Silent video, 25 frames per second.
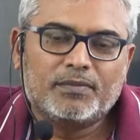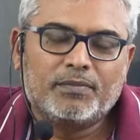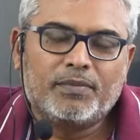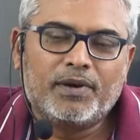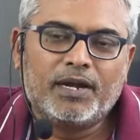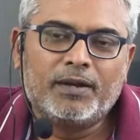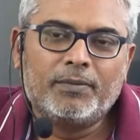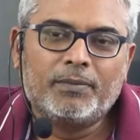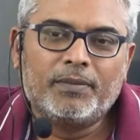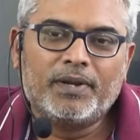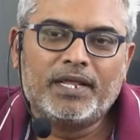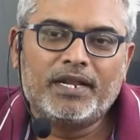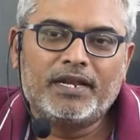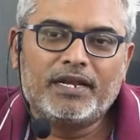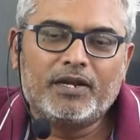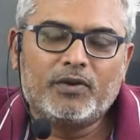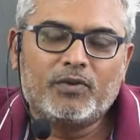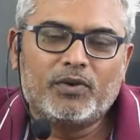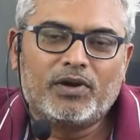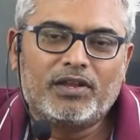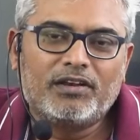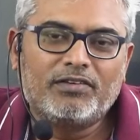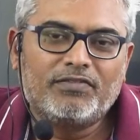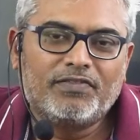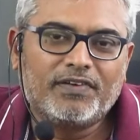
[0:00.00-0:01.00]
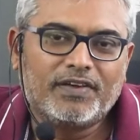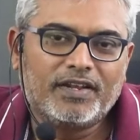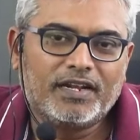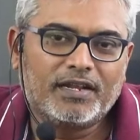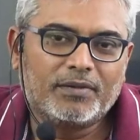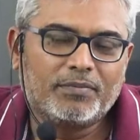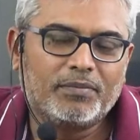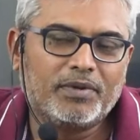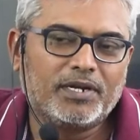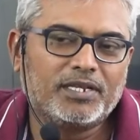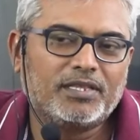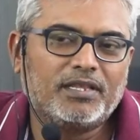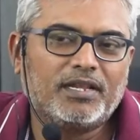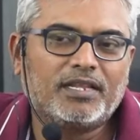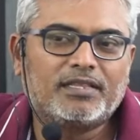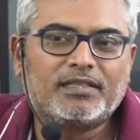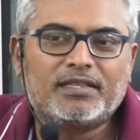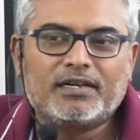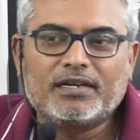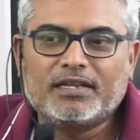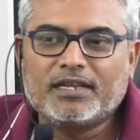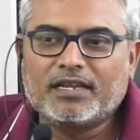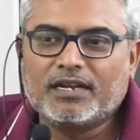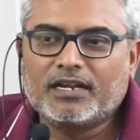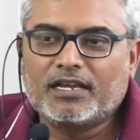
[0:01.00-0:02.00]
ప్రిలిమినరీ క్వాలిఫై అయిన
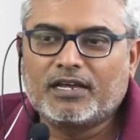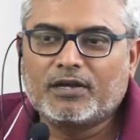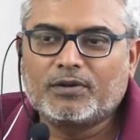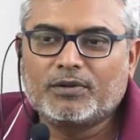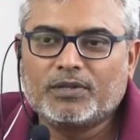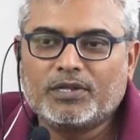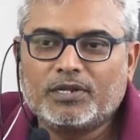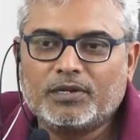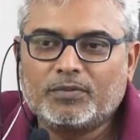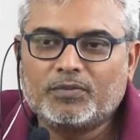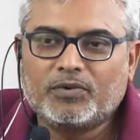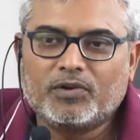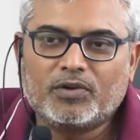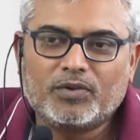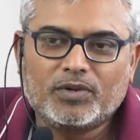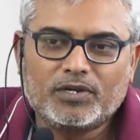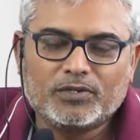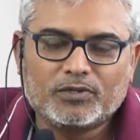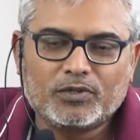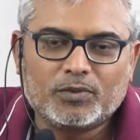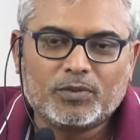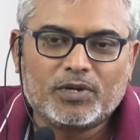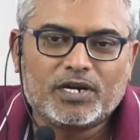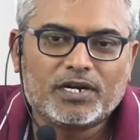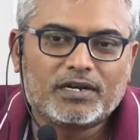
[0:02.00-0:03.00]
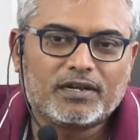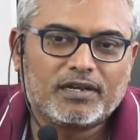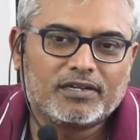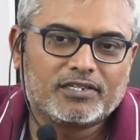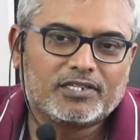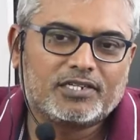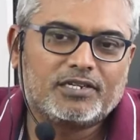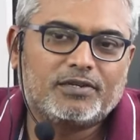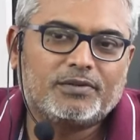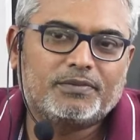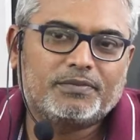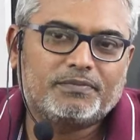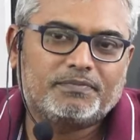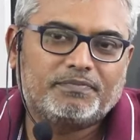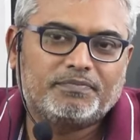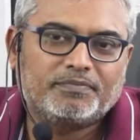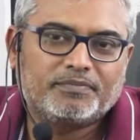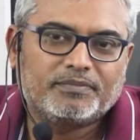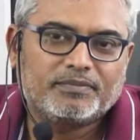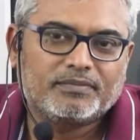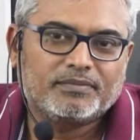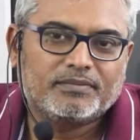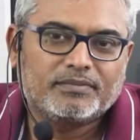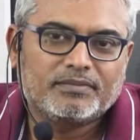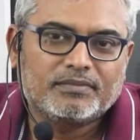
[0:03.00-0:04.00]
అభ్యర్థులందరికీ నా హృదయపూర్వక శుభాకాంక్షలు
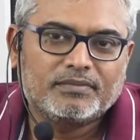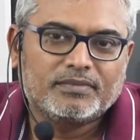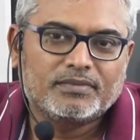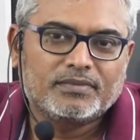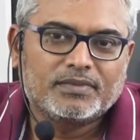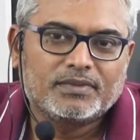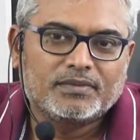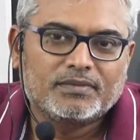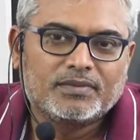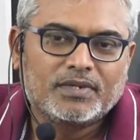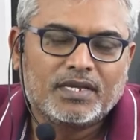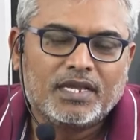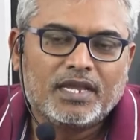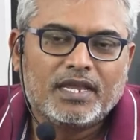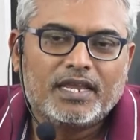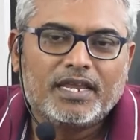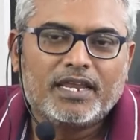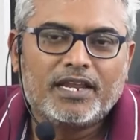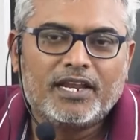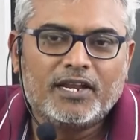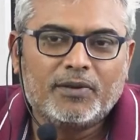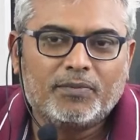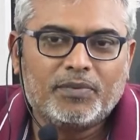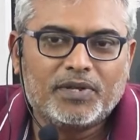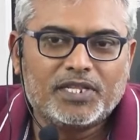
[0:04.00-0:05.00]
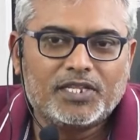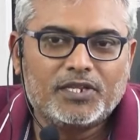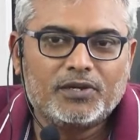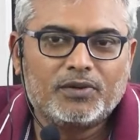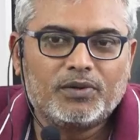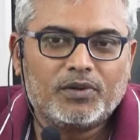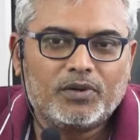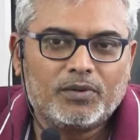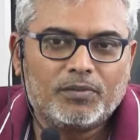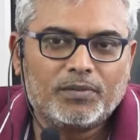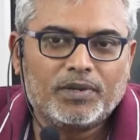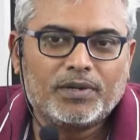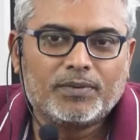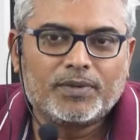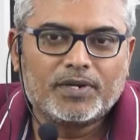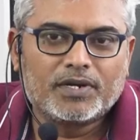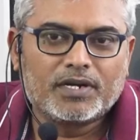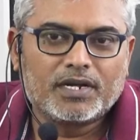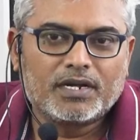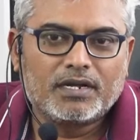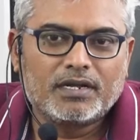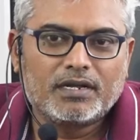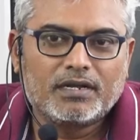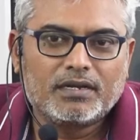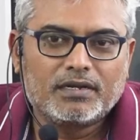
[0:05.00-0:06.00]
ఈ నేపథ్యంలో మేము ఒక
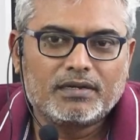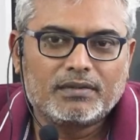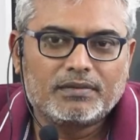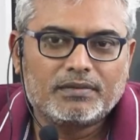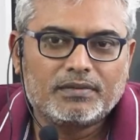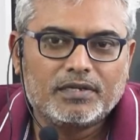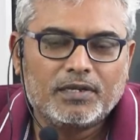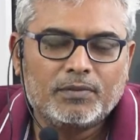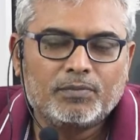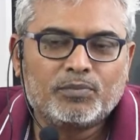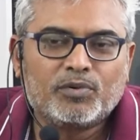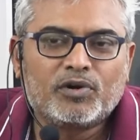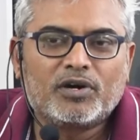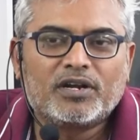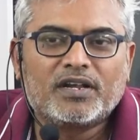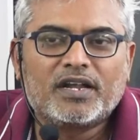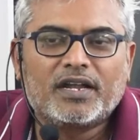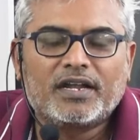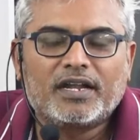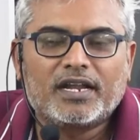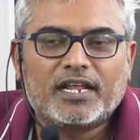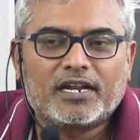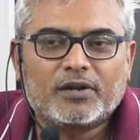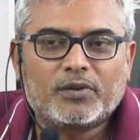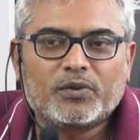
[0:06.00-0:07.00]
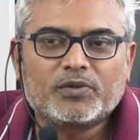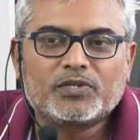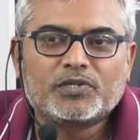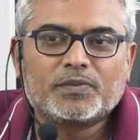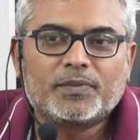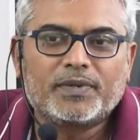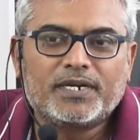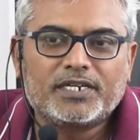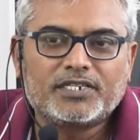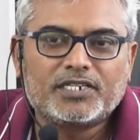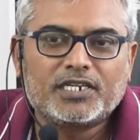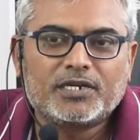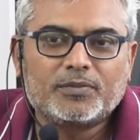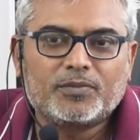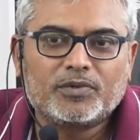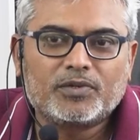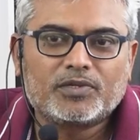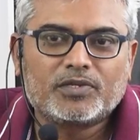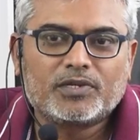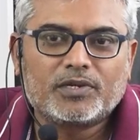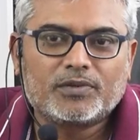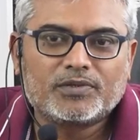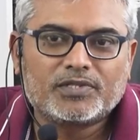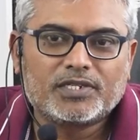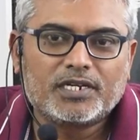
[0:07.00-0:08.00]
ఇంపార్టెంట్ అనౌన్స్మెంట్
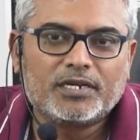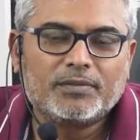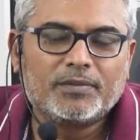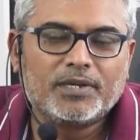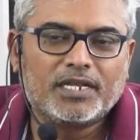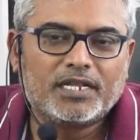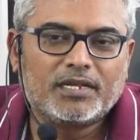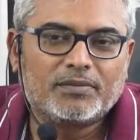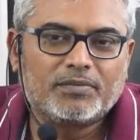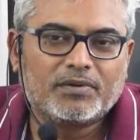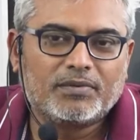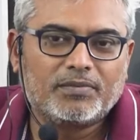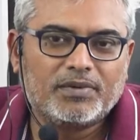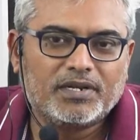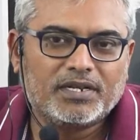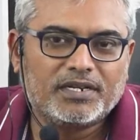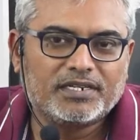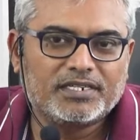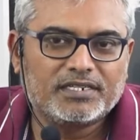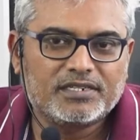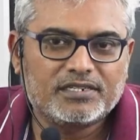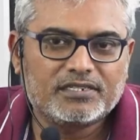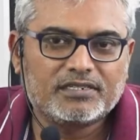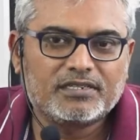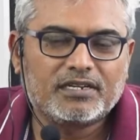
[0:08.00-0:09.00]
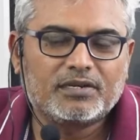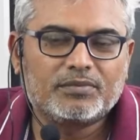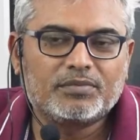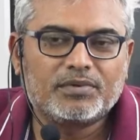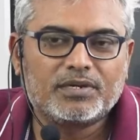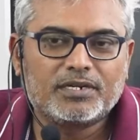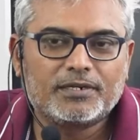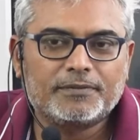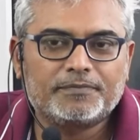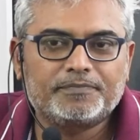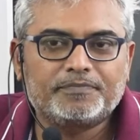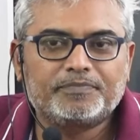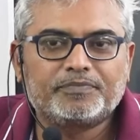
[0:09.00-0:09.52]
చేయబోతున్నాం శ్రీమేధ పబ్లికేషన్స్ తరఫున